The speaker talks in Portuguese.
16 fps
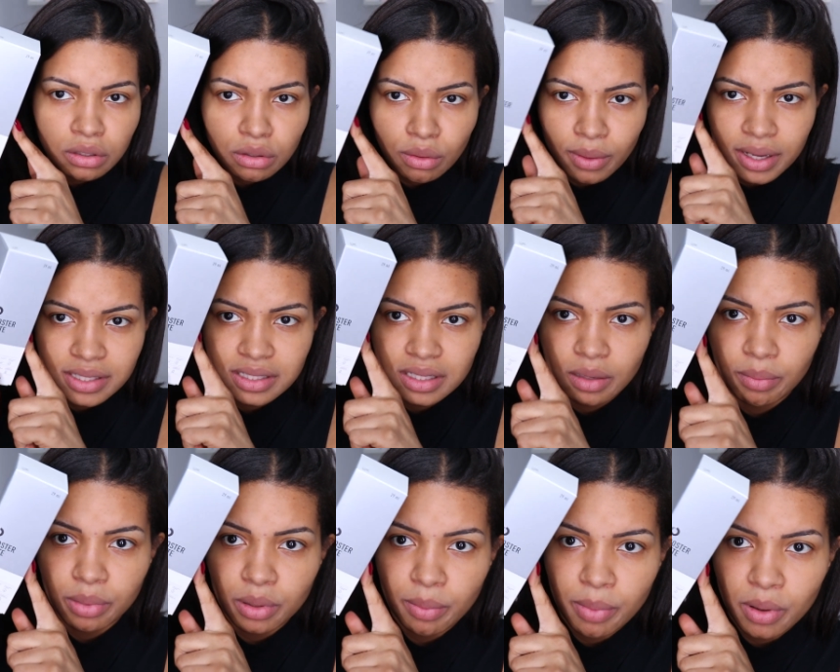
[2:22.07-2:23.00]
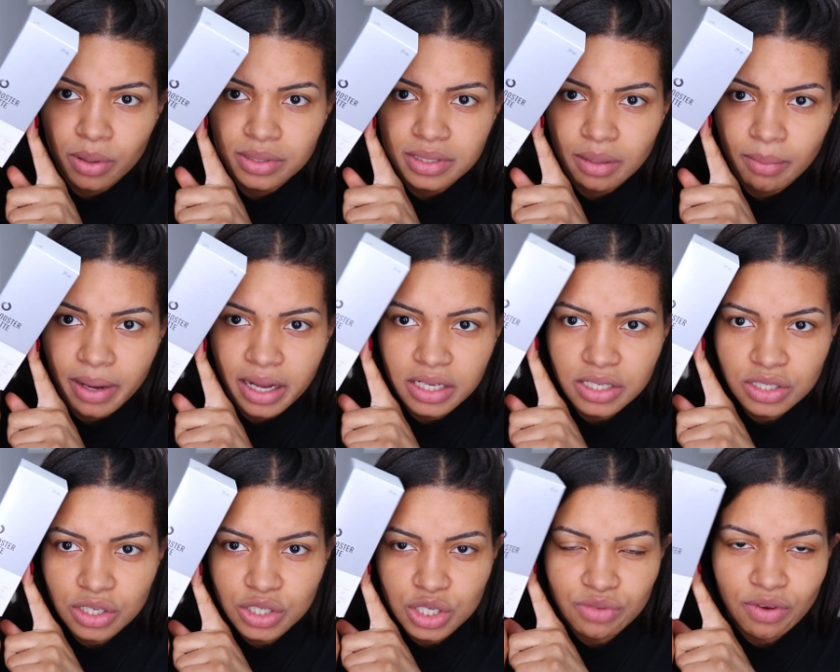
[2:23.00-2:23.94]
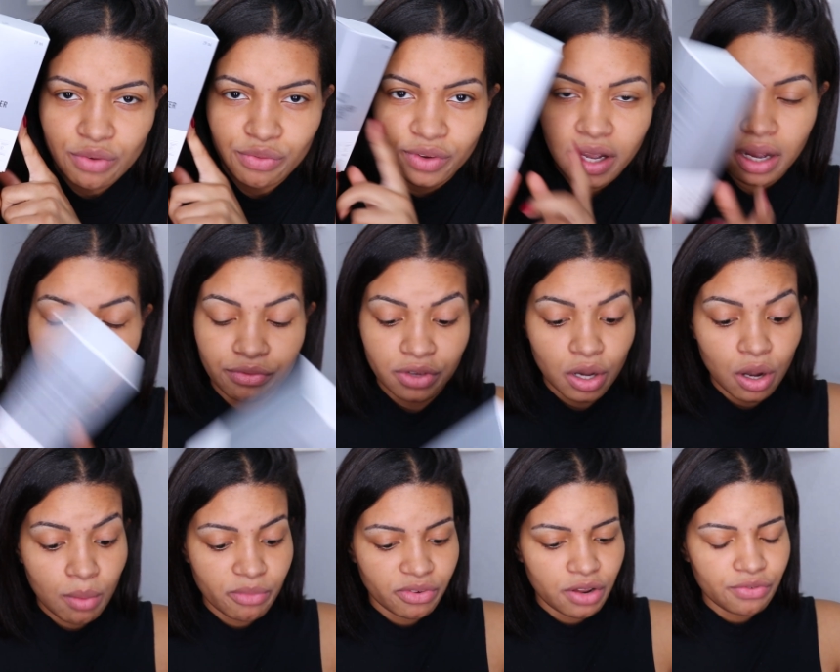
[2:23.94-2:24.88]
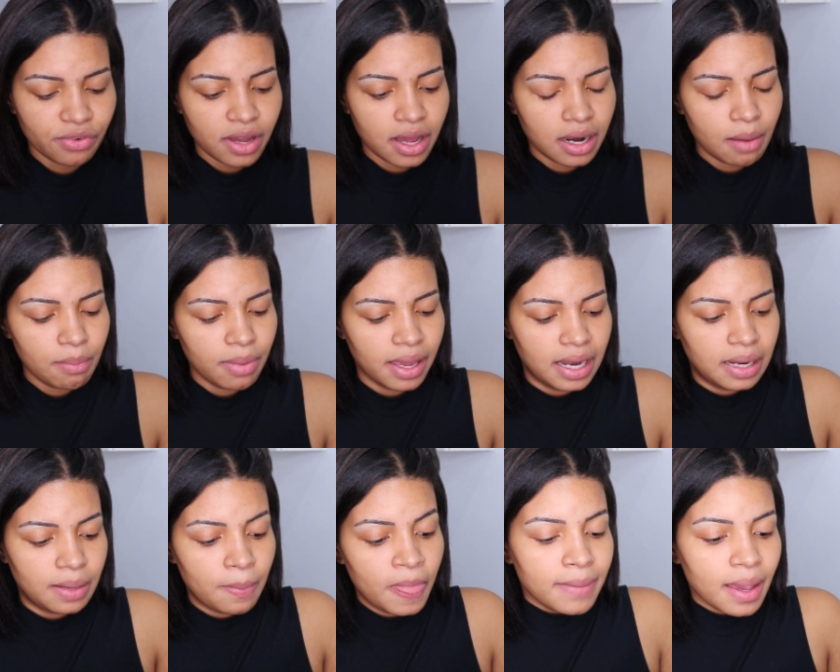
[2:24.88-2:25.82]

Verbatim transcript: com esta proposta mate, a gente vai ficar, ver como vai ficar na pele.